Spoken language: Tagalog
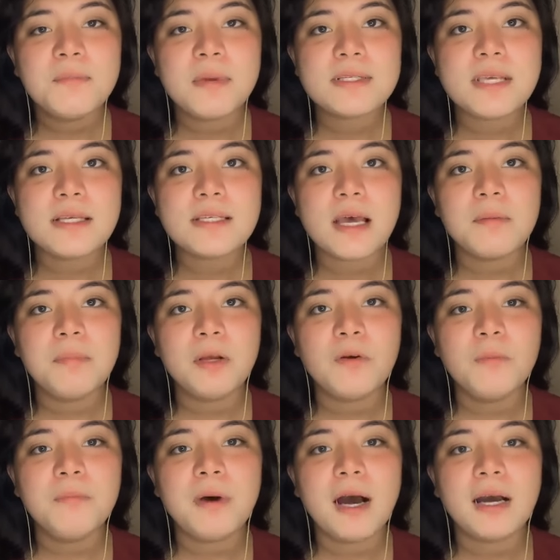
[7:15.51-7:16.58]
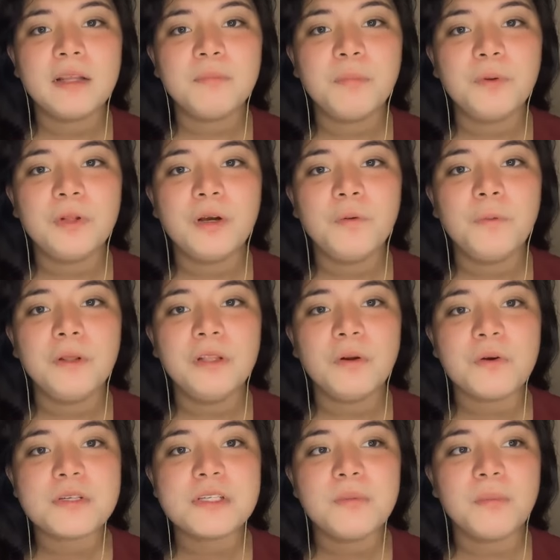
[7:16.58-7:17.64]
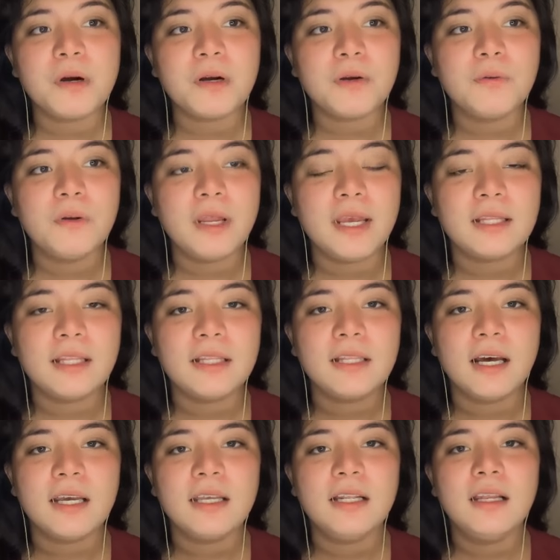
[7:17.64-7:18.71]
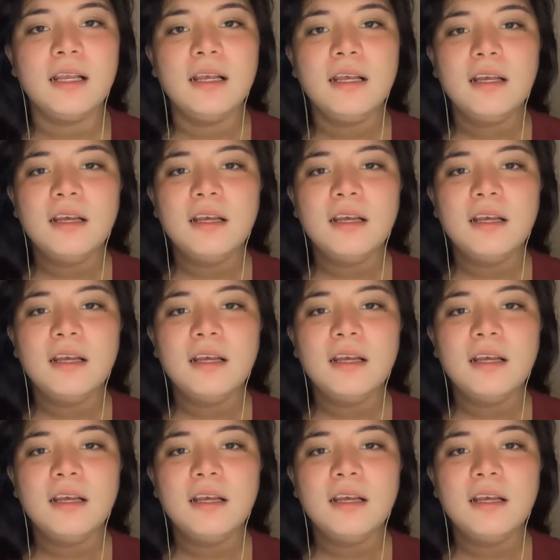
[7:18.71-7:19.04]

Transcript: masasabi kung bakit po nag-withdraw si Marcoleta dahil